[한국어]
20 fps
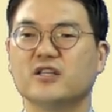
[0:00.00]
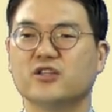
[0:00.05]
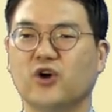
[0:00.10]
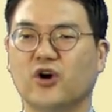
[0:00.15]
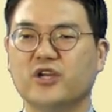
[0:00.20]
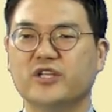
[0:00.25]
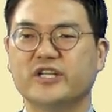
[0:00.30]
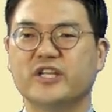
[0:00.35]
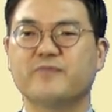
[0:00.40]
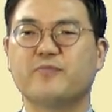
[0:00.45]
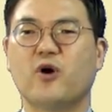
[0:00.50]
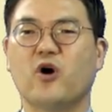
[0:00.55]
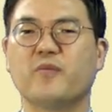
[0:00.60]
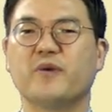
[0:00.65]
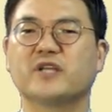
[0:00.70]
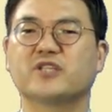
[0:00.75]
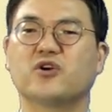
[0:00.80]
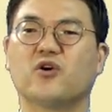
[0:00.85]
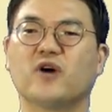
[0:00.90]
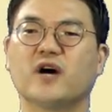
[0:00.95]
너희들이
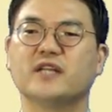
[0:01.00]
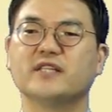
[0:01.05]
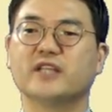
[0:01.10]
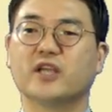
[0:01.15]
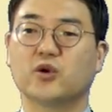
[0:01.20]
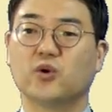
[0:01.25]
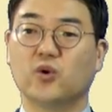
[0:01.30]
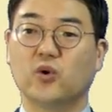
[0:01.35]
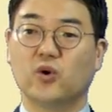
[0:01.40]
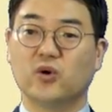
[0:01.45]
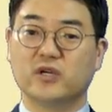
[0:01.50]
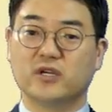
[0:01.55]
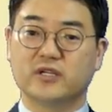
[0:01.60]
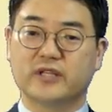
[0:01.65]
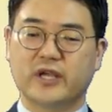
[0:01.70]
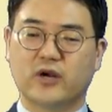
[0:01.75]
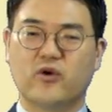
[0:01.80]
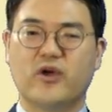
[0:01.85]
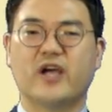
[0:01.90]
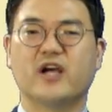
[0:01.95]
법에 정한 대로
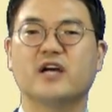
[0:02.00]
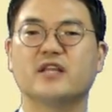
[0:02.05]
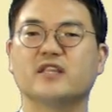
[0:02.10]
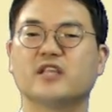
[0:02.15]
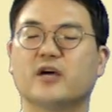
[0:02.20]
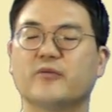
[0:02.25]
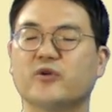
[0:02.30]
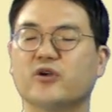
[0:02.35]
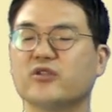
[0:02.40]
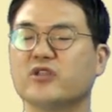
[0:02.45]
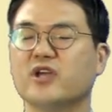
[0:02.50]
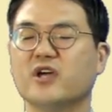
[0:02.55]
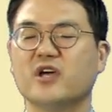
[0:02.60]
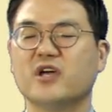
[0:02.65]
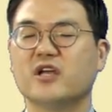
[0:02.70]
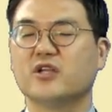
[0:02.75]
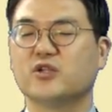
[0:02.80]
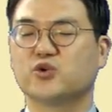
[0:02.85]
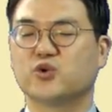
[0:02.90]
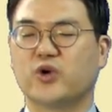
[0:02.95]
그대로 행한다면
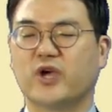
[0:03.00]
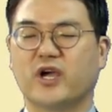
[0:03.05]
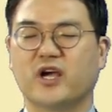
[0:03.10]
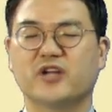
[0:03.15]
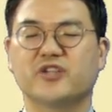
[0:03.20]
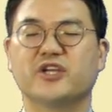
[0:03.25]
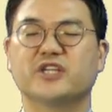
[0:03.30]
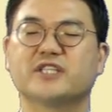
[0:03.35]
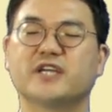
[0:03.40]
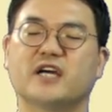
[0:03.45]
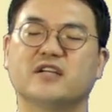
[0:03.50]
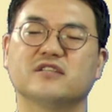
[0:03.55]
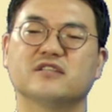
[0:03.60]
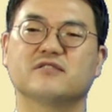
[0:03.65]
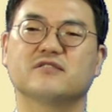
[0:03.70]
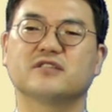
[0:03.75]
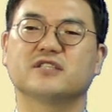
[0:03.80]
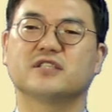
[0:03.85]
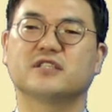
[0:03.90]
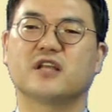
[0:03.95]
죄가 되지
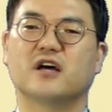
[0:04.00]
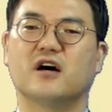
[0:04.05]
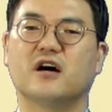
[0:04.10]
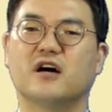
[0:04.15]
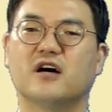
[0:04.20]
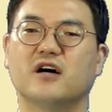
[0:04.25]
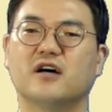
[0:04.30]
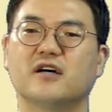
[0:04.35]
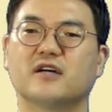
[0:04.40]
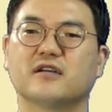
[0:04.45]
않을 것이다.